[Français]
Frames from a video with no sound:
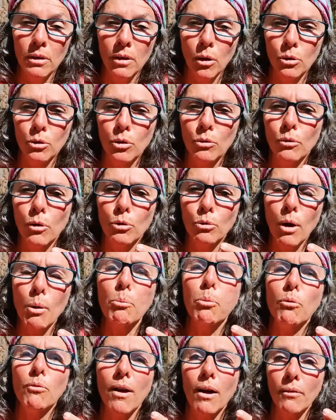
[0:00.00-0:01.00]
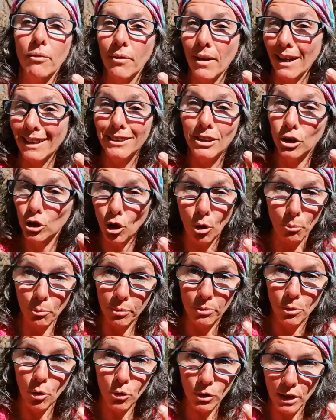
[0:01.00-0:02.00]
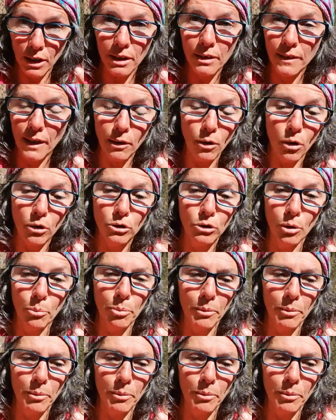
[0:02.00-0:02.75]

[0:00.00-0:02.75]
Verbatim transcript: on, doit pouvoir faire stop. Ok, d'accord, stop.